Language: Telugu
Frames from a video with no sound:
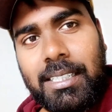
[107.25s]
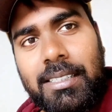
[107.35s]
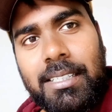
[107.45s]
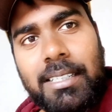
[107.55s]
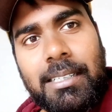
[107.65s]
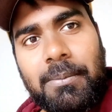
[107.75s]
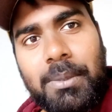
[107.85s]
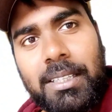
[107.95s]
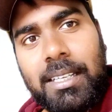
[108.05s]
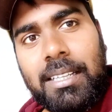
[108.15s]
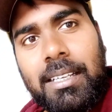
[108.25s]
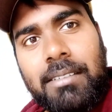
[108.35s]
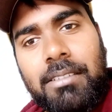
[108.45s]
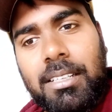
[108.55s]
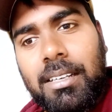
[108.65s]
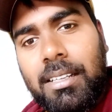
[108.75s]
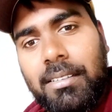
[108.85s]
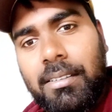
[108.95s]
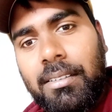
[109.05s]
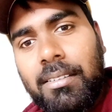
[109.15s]
చేసినాయి అంటే ఇబ్బంది అందుకని
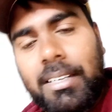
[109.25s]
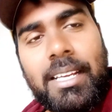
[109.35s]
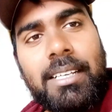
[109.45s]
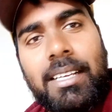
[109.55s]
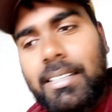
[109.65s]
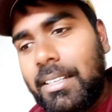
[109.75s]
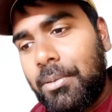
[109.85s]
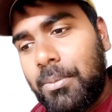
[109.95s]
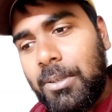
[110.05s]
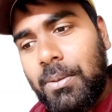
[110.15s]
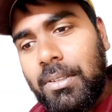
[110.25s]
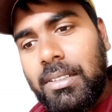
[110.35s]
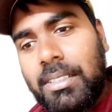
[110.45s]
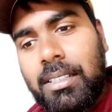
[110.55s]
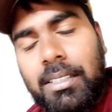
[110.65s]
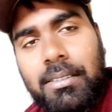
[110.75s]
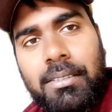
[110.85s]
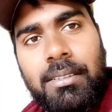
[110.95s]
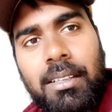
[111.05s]
వదలలేదు నైట్ అయితే రూమ్లో వదులుతున్నాను